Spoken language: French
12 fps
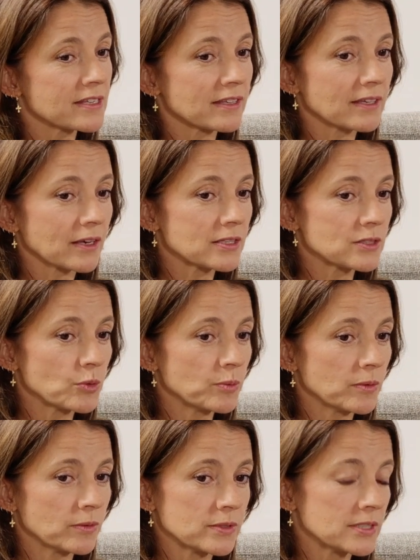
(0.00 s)
s'intéressait
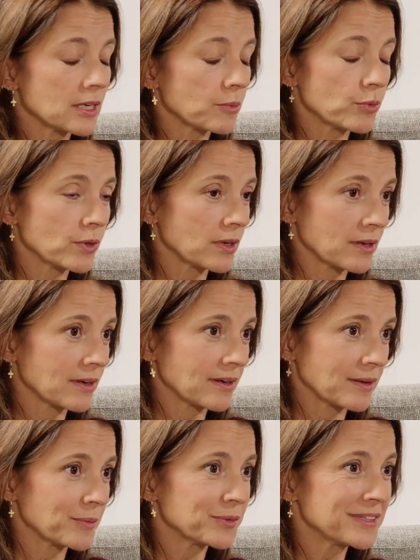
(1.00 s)
aussi un peu à,
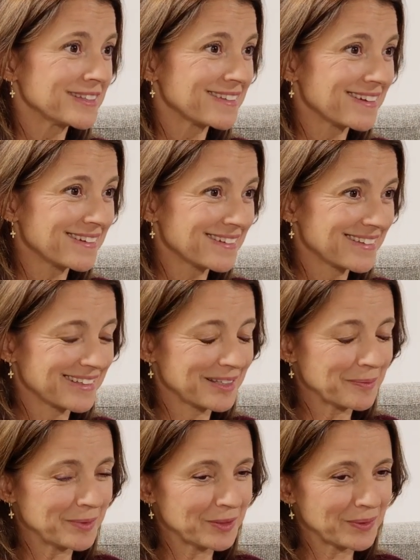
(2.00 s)
mon état, qui
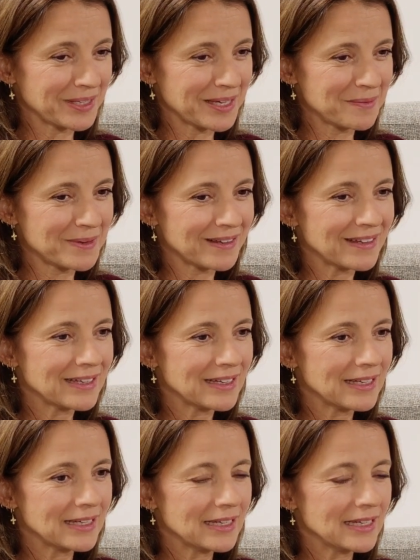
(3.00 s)
était pitoyable.
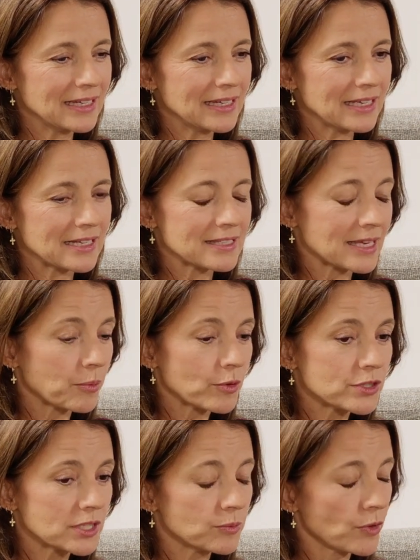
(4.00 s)
Et elle s'est
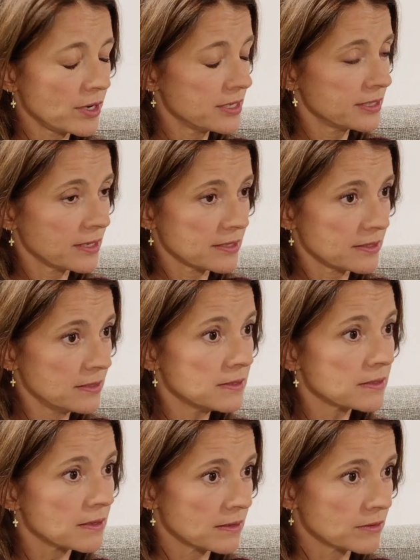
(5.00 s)
approchée de moi, elle s'est
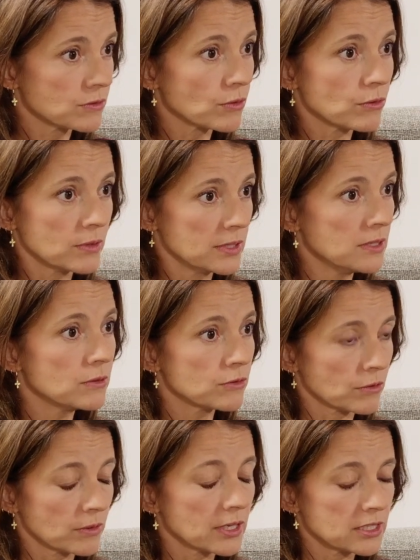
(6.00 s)
assise sur le lit
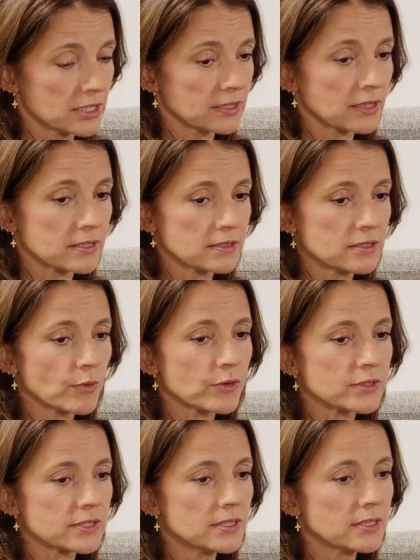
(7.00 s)
sur lequel j'étais assise moi
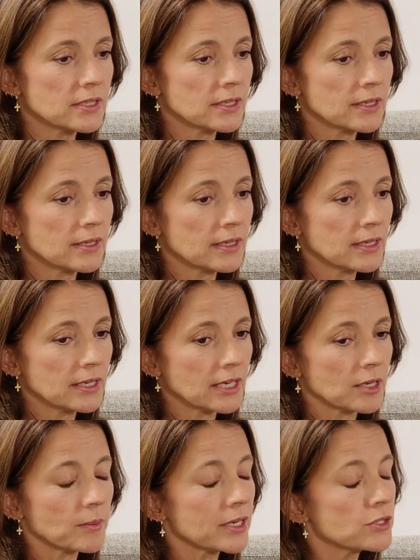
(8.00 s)
aussi.
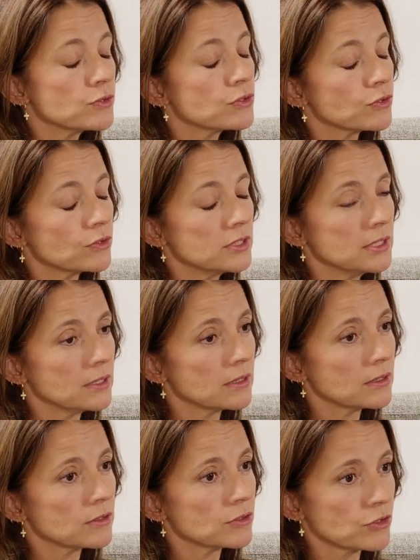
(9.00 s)
Et elle m'a juste dit,
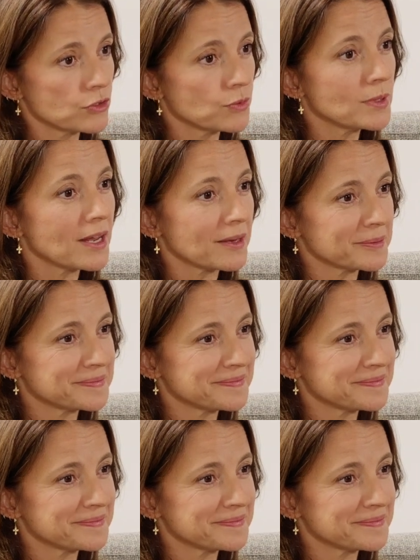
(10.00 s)
je suis là.